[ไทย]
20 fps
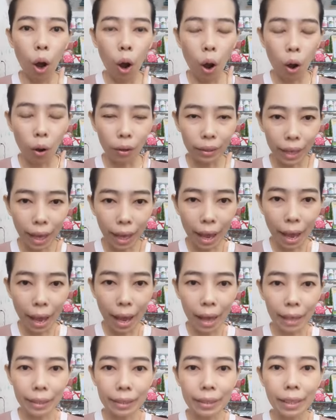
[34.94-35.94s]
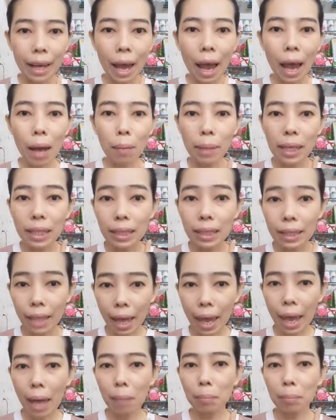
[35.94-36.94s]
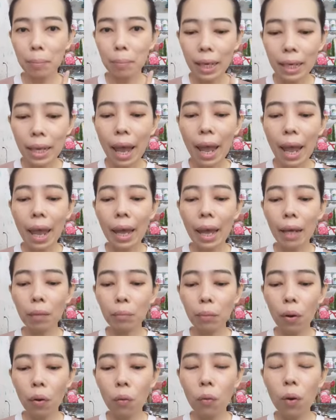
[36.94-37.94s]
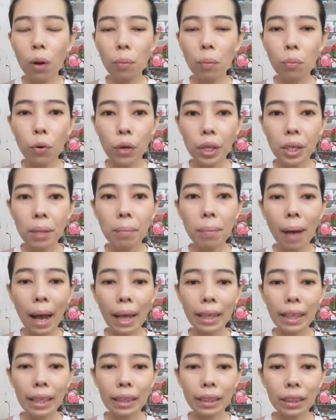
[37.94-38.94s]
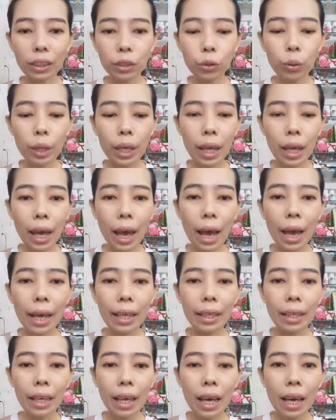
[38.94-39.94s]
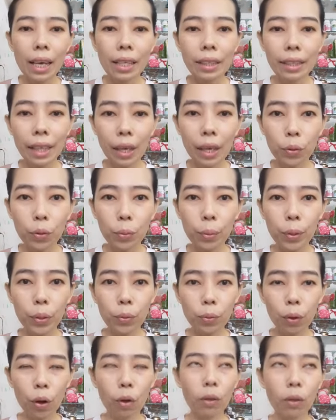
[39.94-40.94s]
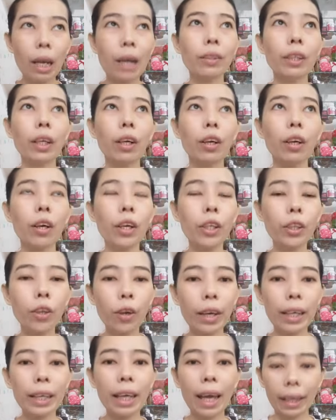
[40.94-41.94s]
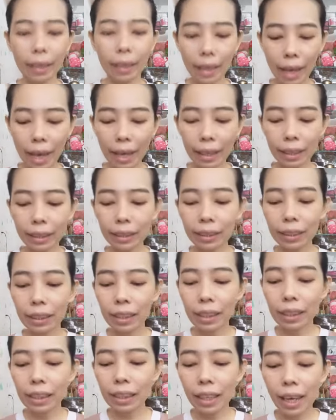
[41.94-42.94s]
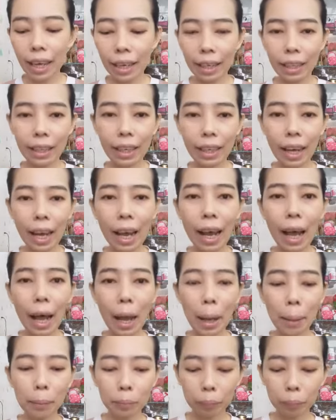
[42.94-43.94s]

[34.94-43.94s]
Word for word: ออกแดดหน้าไม่แสบ ไม่แดง เพราะว่าบัวหิมะเนี่ย จะช่วยให้เซลล์ผิวของเราเนี่ย ค่อยๆ แข็งแรงขึ้นเรื่อย ๆ นะคะ